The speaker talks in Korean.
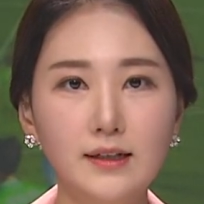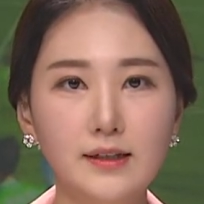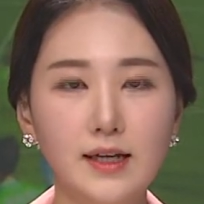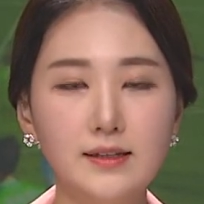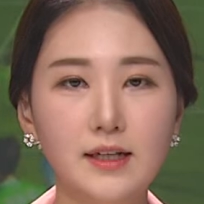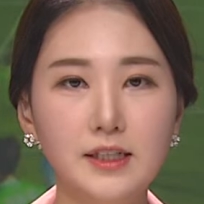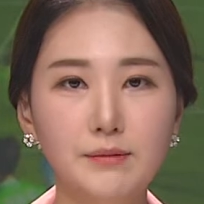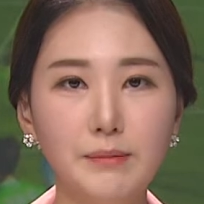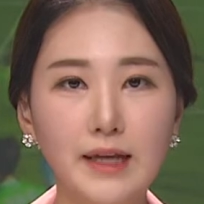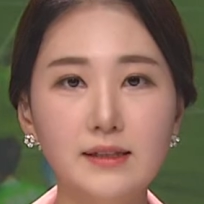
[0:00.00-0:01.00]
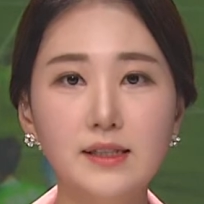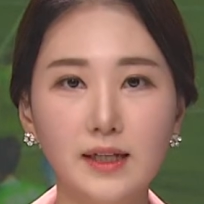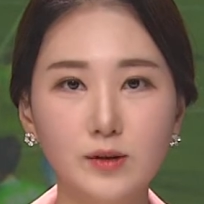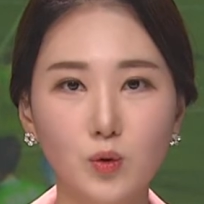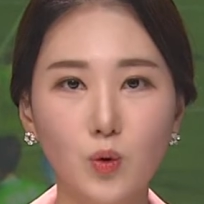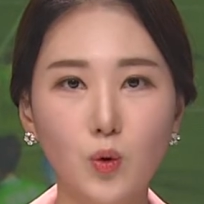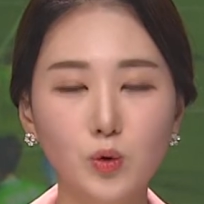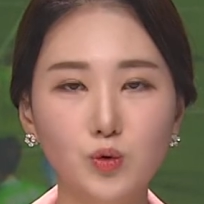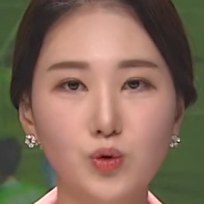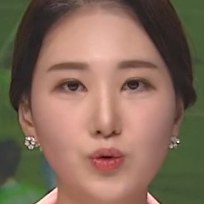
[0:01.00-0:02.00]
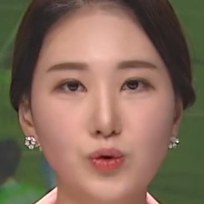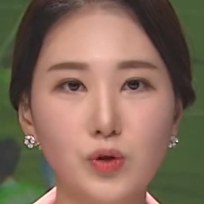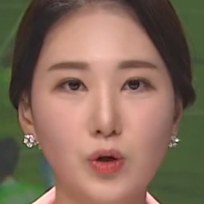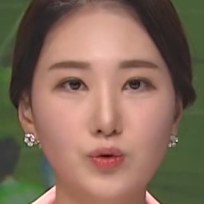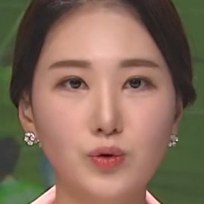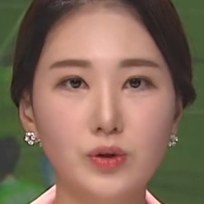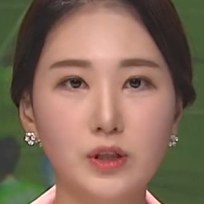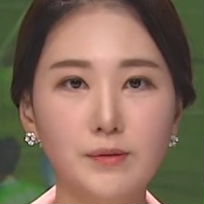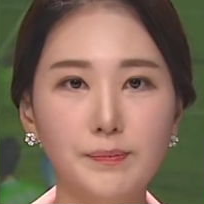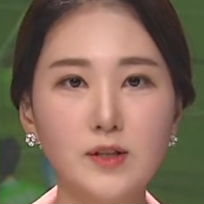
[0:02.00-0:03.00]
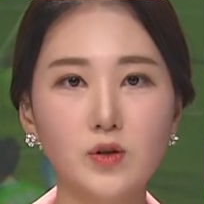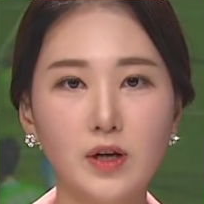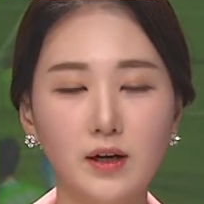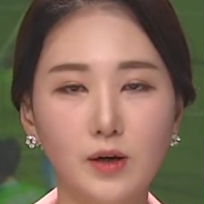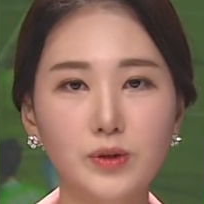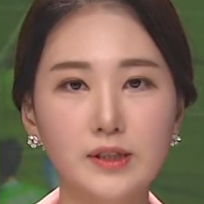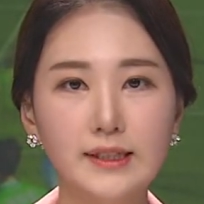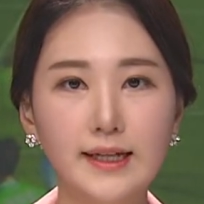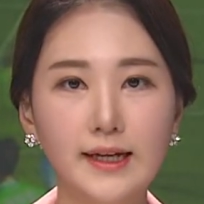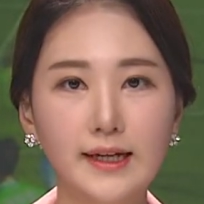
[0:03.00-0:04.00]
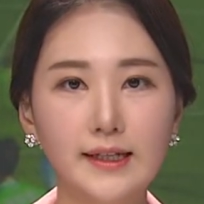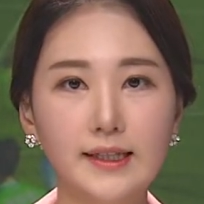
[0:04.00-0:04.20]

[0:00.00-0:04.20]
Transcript: 예산은 많지 않고 주축 선수들은 빠져나가고 있는데